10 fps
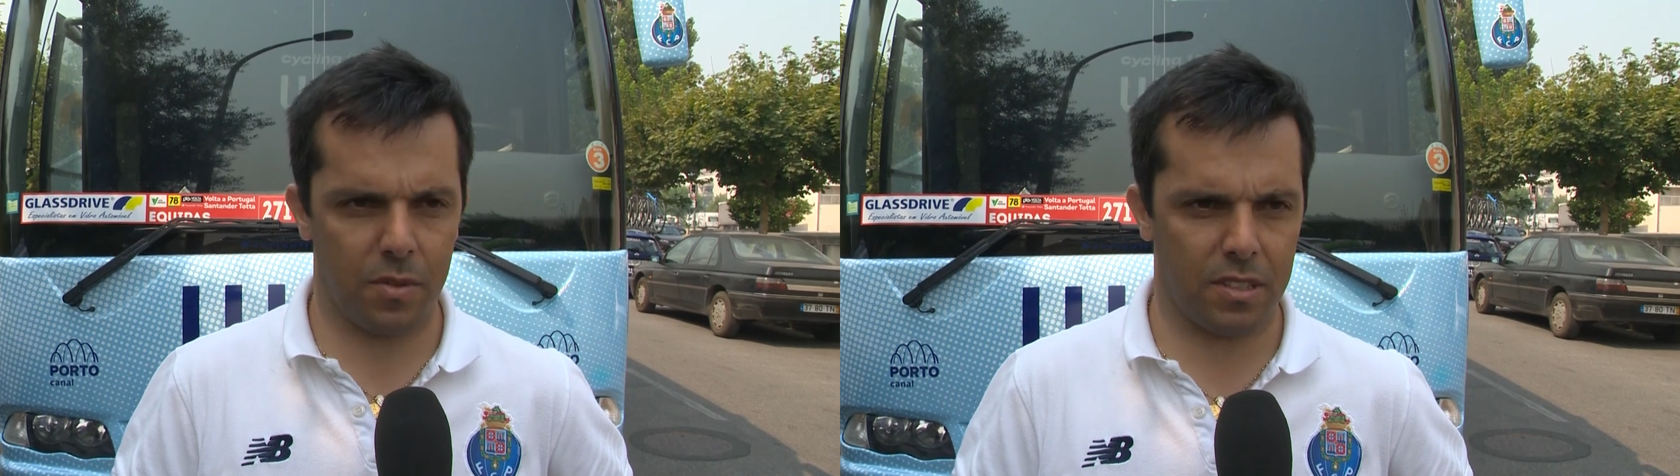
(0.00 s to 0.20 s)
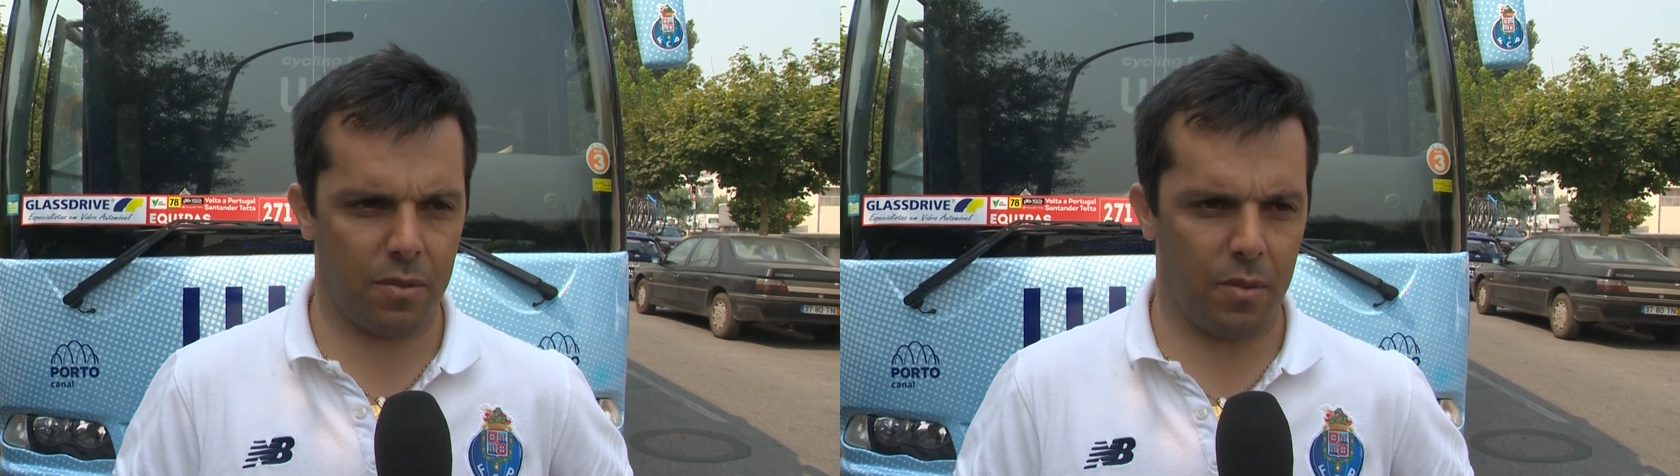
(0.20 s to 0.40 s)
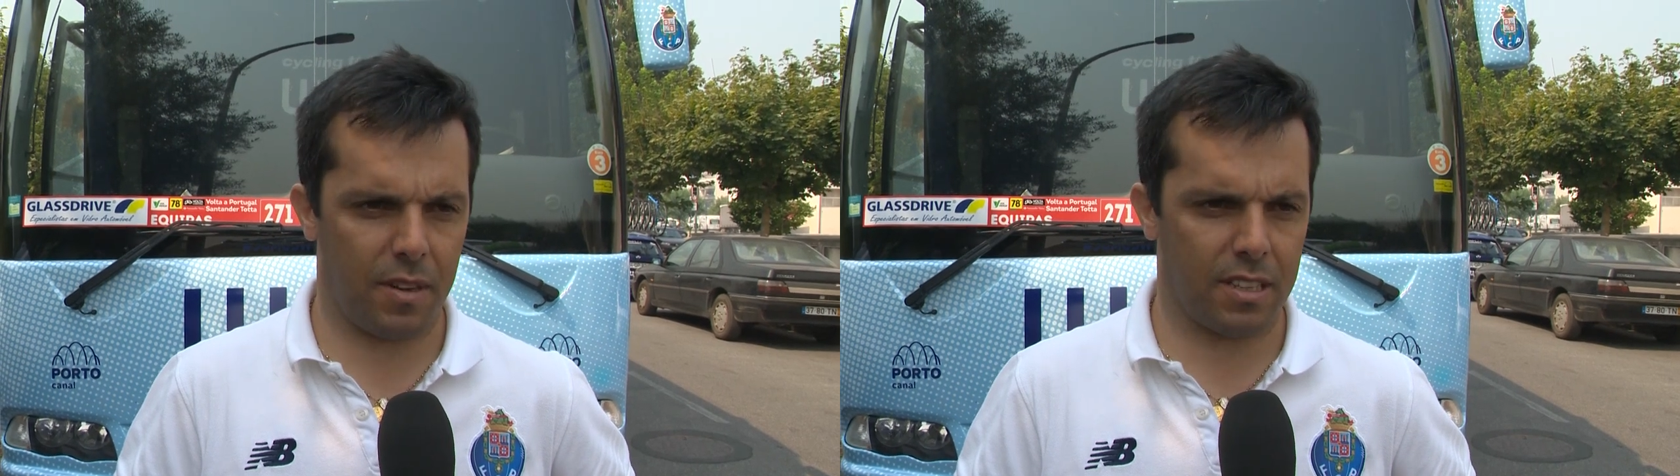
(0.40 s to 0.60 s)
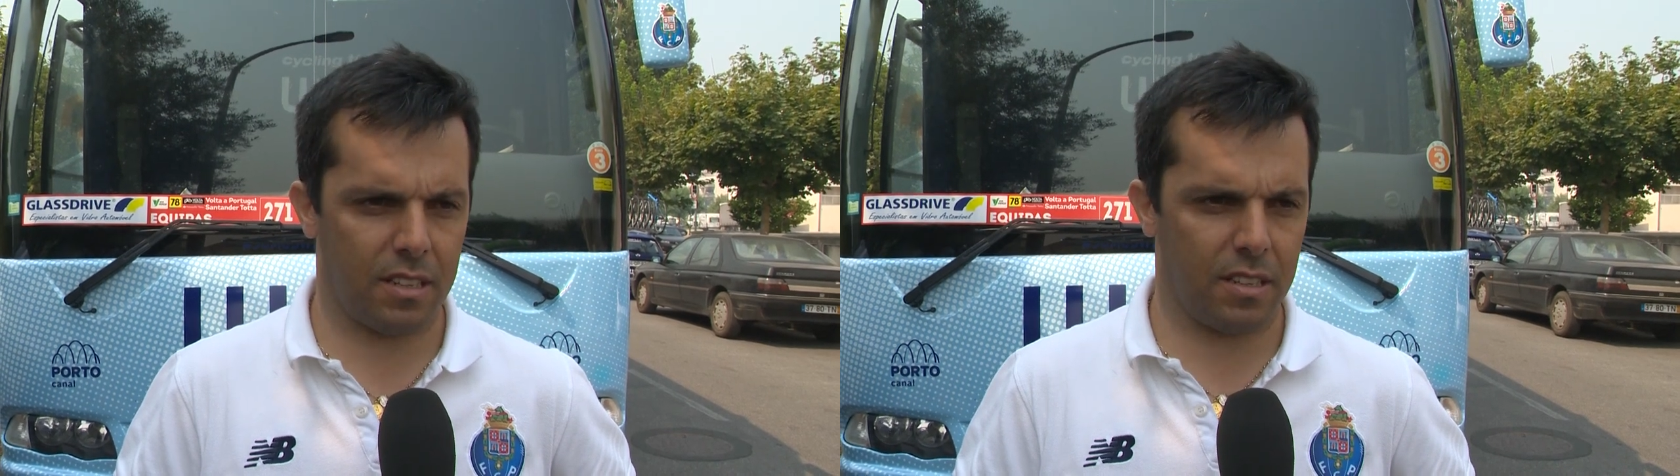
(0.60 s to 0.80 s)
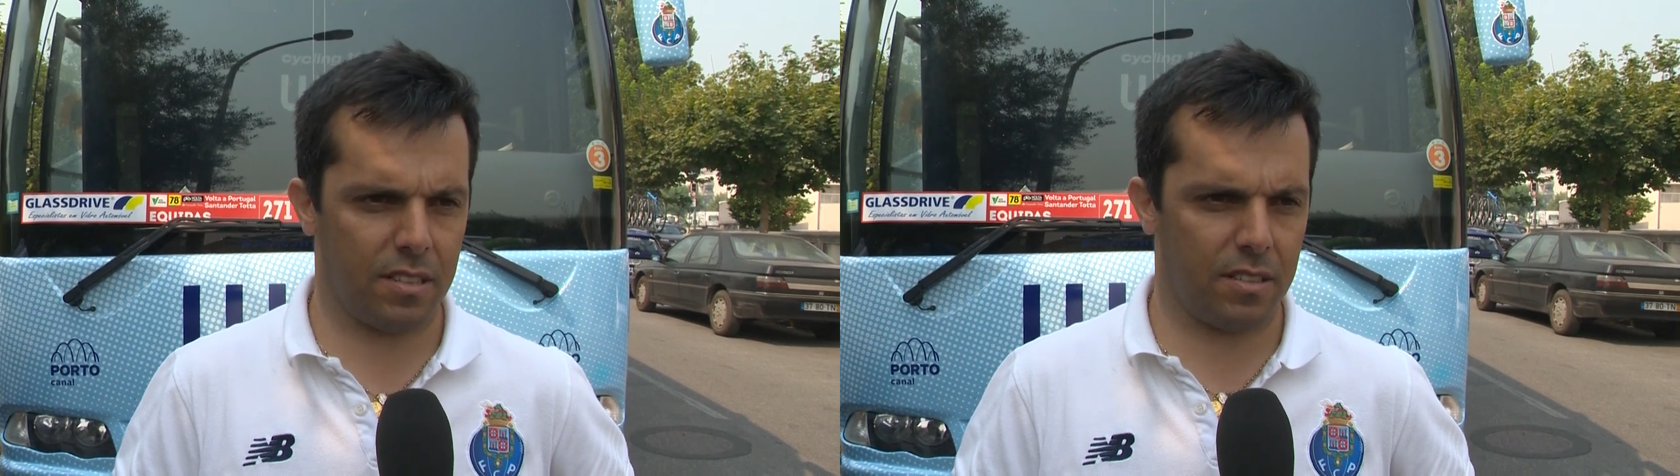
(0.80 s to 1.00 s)
mas é uma
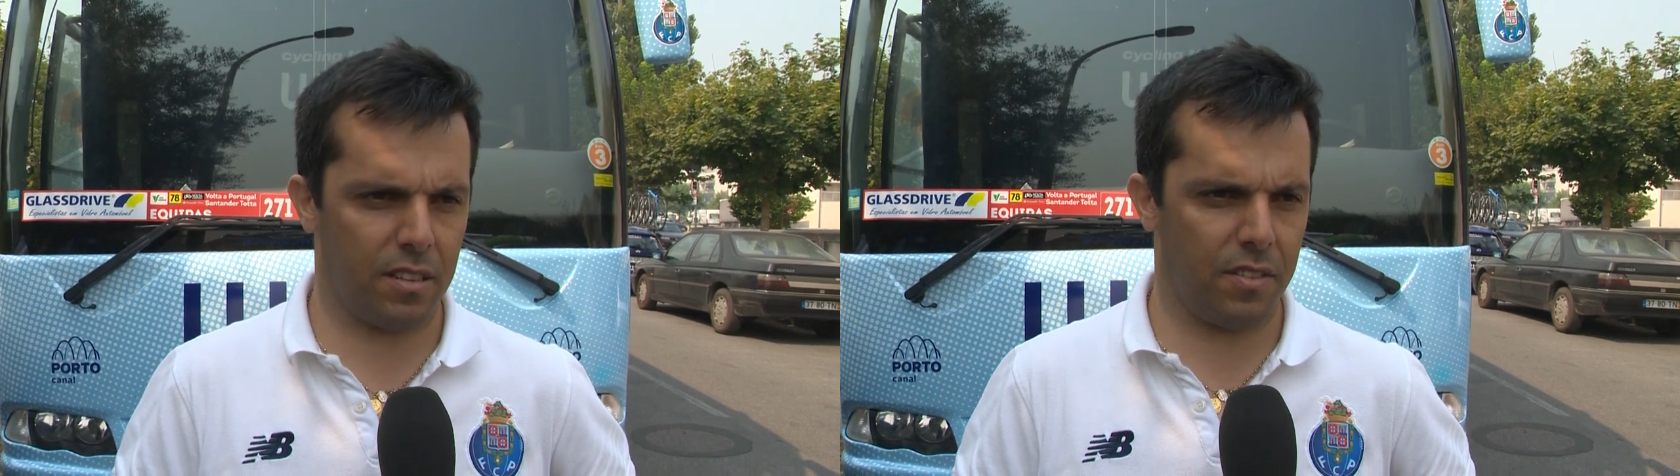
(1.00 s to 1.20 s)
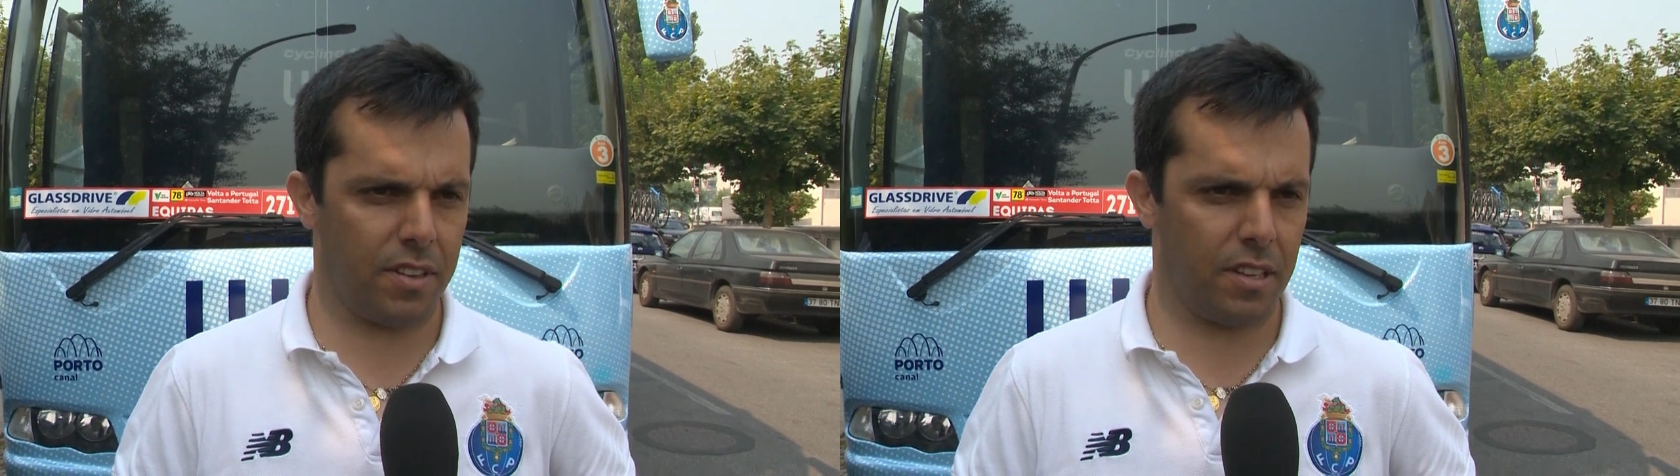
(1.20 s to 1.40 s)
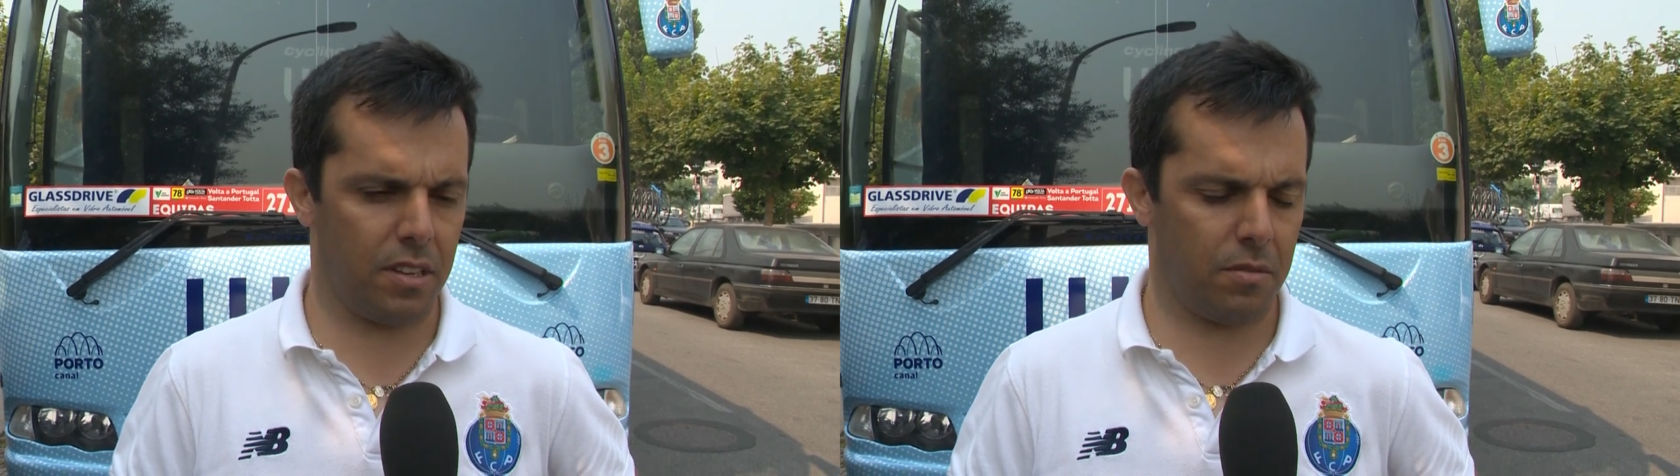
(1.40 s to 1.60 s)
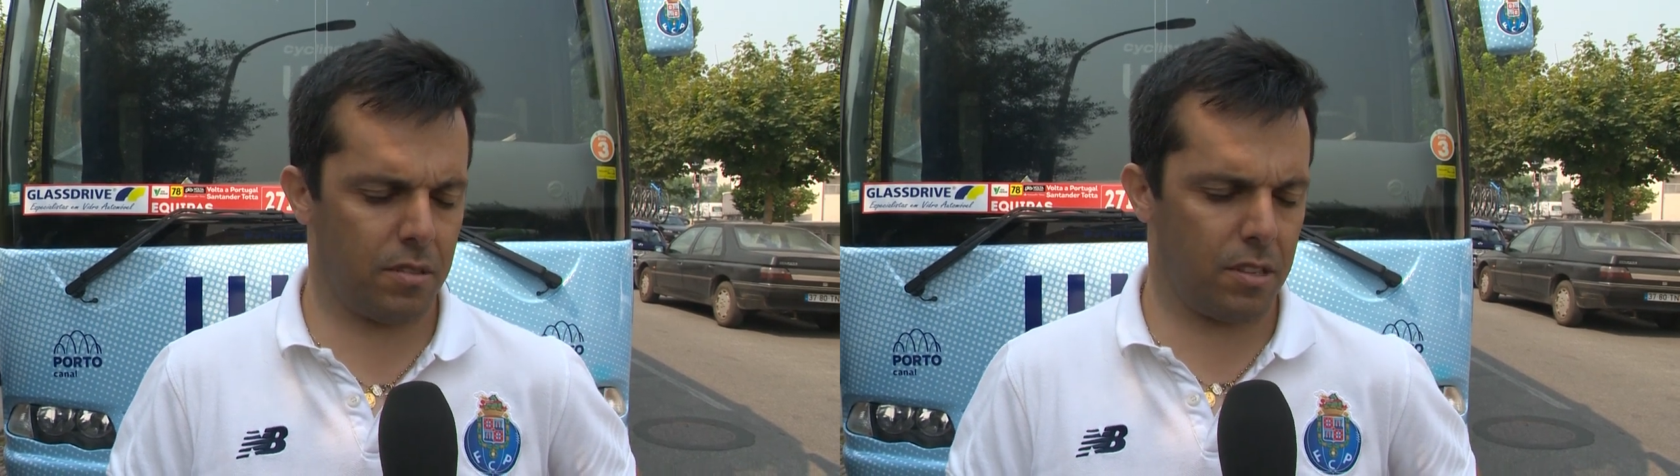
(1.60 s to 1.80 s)
vantagem significativa.